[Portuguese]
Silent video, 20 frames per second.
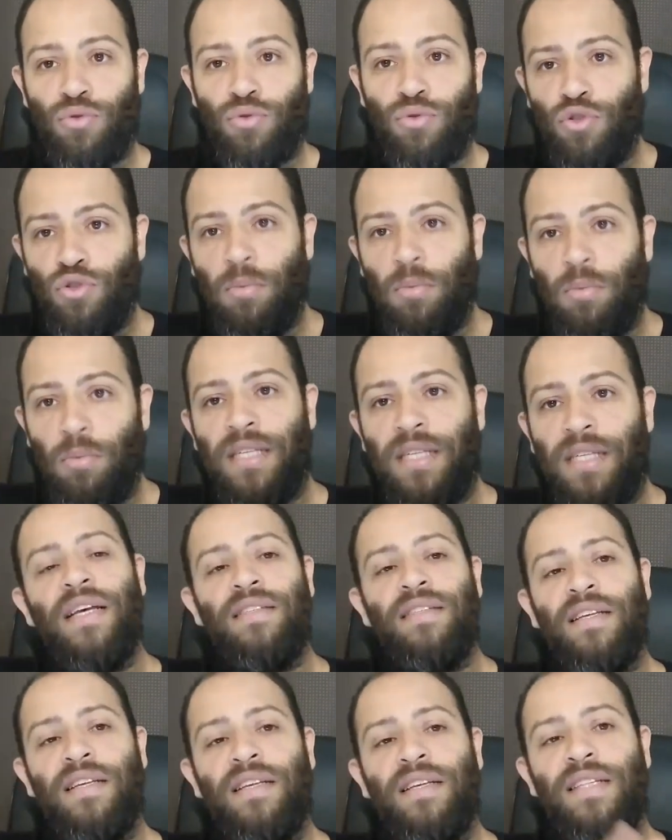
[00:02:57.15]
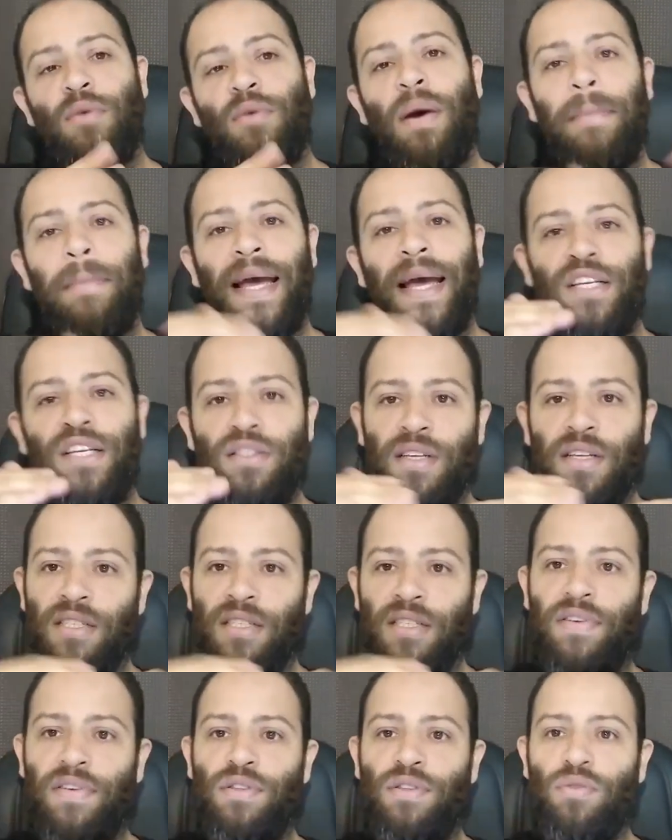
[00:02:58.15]
Todo mês você tem uma média
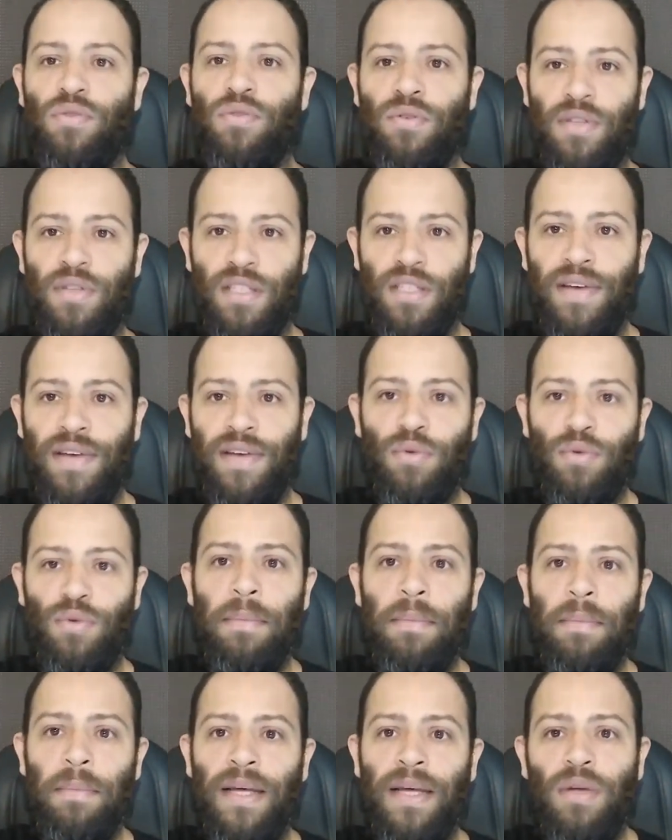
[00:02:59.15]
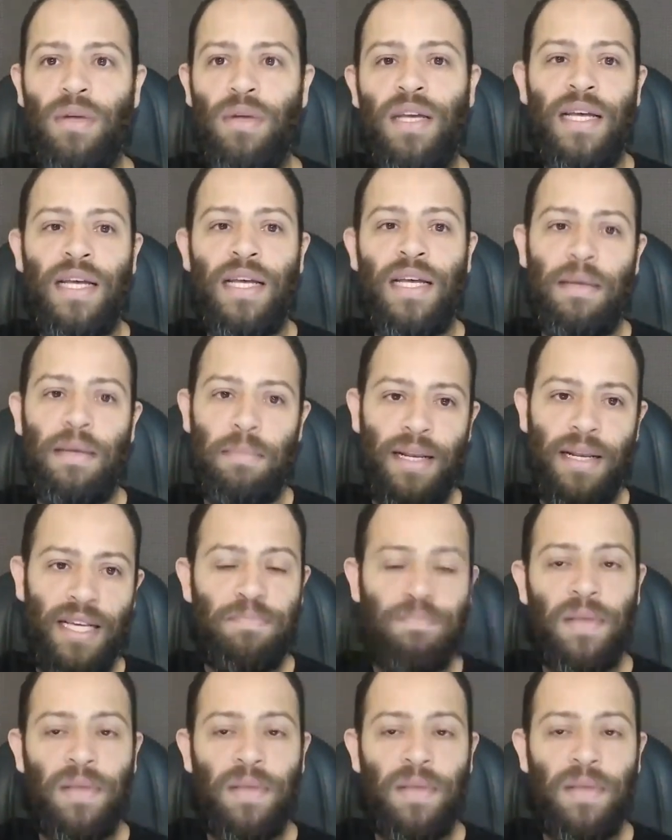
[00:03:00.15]
desse, fatura, desse faturamento aí, beleza?